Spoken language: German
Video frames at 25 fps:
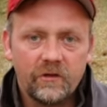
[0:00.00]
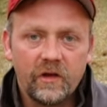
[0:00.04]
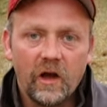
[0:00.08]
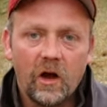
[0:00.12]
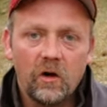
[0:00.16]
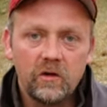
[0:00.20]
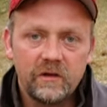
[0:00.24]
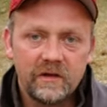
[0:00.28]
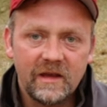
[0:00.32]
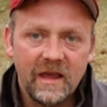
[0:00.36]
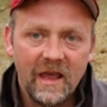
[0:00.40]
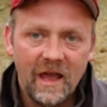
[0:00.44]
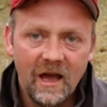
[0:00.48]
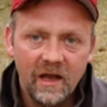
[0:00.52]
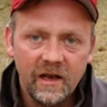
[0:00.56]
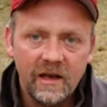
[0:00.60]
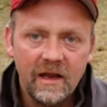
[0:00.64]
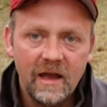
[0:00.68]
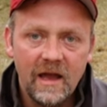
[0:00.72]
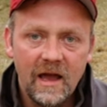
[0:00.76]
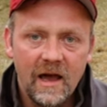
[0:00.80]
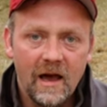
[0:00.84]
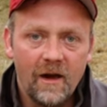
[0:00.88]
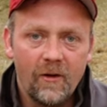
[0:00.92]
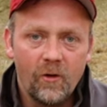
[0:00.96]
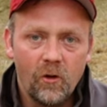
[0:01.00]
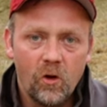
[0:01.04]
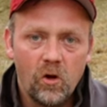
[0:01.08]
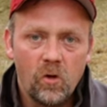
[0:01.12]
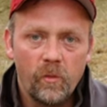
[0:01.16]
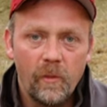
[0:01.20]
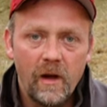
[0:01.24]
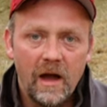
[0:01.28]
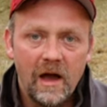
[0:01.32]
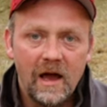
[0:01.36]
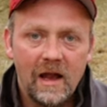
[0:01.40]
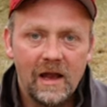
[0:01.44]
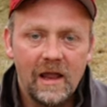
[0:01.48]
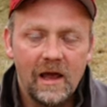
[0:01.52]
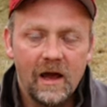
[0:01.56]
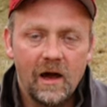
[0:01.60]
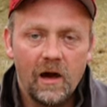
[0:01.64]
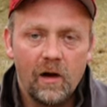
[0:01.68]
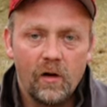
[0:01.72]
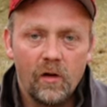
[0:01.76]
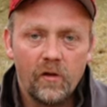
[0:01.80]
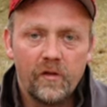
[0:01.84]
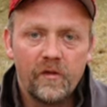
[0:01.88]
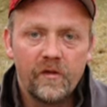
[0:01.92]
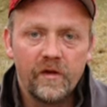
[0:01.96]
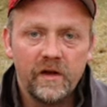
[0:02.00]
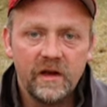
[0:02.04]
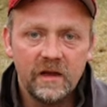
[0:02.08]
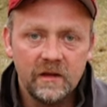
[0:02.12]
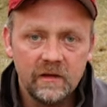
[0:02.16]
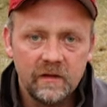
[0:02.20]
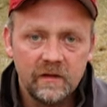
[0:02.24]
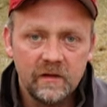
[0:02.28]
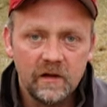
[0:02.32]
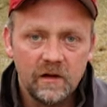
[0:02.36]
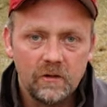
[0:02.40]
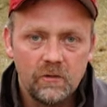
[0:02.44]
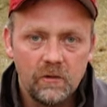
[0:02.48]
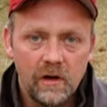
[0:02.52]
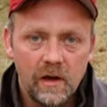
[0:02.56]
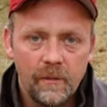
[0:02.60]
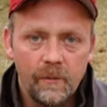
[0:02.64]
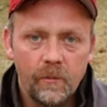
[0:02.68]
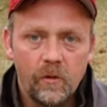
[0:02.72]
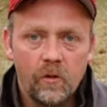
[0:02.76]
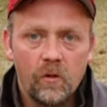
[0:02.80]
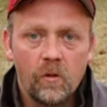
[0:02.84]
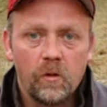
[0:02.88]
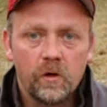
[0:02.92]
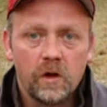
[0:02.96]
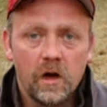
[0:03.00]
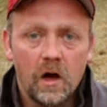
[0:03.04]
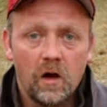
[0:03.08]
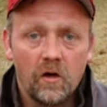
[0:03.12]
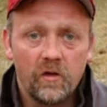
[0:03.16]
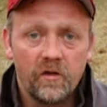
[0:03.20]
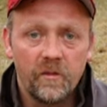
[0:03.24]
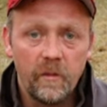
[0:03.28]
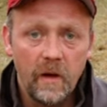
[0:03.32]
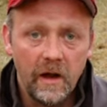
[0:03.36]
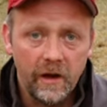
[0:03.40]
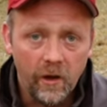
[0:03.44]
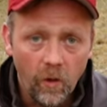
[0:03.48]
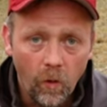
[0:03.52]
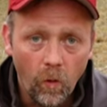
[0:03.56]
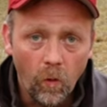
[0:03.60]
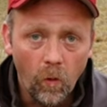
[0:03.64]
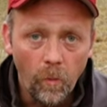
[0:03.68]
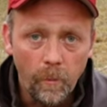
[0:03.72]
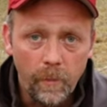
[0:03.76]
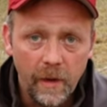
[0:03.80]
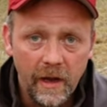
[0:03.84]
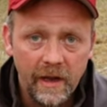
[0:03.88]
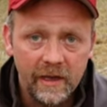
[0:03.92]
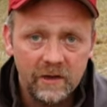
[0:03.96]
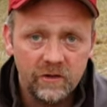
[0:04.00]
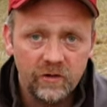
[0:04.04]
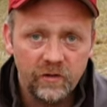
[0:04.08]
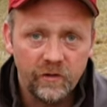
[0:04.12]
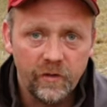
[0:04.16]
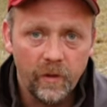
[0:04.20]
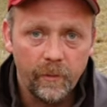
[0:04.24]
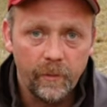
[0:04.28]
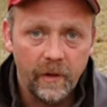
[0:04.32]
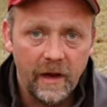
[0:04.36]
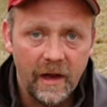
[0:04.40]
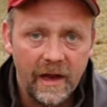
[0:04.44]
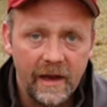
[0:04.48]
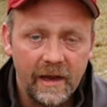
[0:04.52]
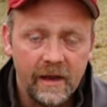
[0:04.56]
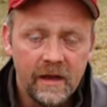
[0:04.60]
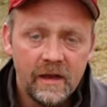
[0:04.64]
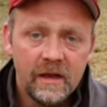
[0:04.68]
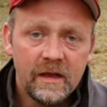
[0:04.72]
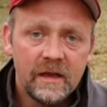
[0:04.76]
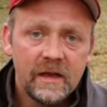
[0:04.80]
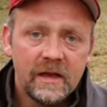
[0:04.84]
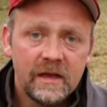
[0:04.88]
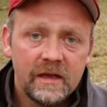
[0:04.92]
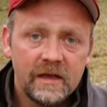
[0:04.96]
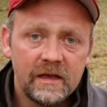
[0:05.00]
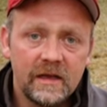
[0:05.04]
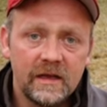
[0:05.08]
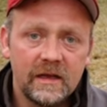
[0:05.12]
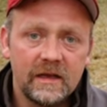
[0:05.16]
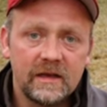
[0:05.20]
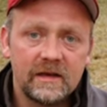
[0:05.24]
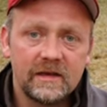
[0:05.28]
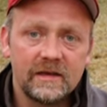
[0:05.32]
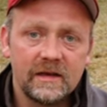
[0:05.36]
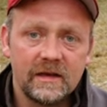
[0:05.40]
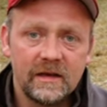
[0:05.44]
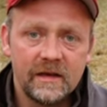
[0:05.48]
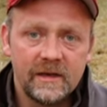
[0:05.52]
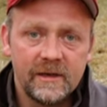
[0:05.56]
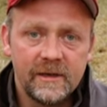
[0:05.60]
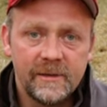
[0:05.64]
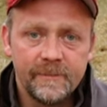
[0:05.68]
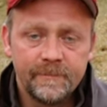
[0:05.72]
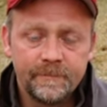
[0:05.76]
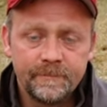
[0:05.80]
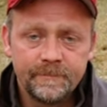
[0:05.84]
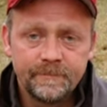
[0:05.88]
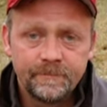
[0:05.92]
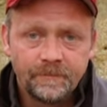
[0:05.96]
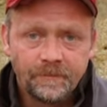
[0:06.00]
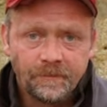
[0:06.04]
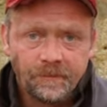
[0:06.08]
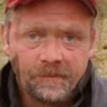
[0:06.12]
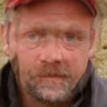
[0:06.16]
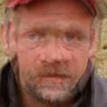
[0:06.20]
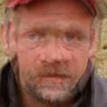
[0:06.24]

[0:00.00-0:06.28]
Schaut gerne auch mal auf Instagram oder auf meiner Homepage vorbei. Ich ähm,